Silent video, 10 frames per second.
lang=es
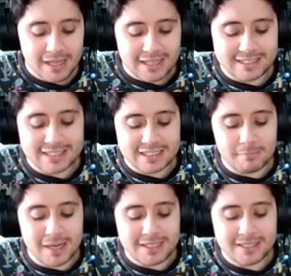Así que sin
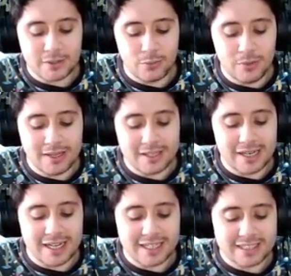más, una de
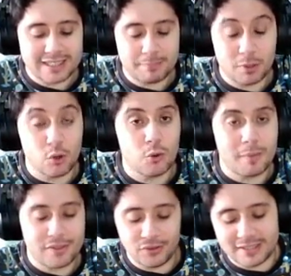las
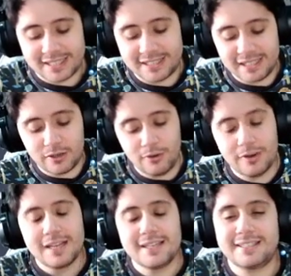preocupaciones que tengo
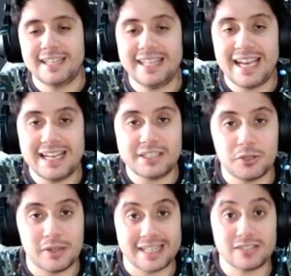sería el
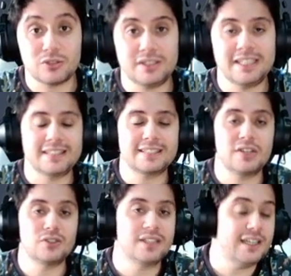hecho de que estos tickets que
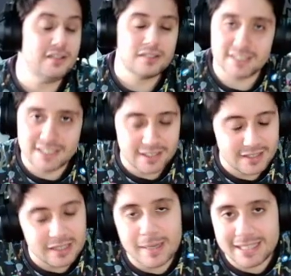nos den, que
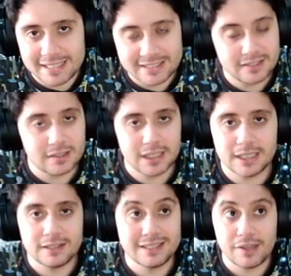sean,
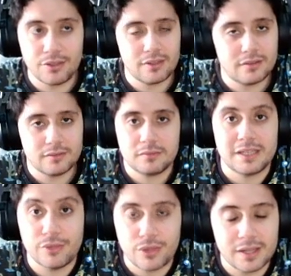imagínate, 10 eh,
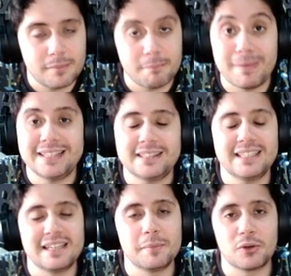15, 20
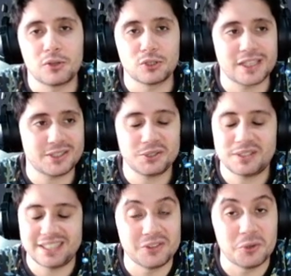en el mejor de los
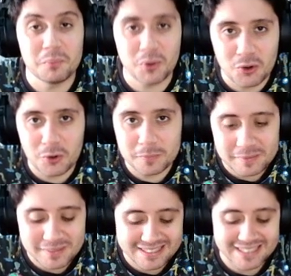casos, siendo un poco
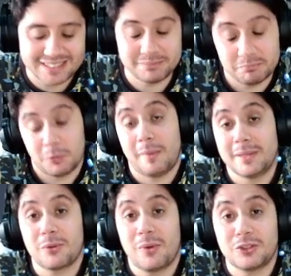optimistas,
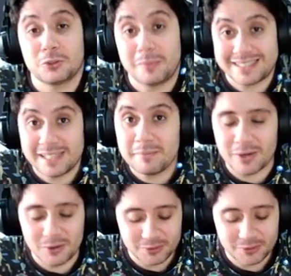obviamente cuantos más den mejor,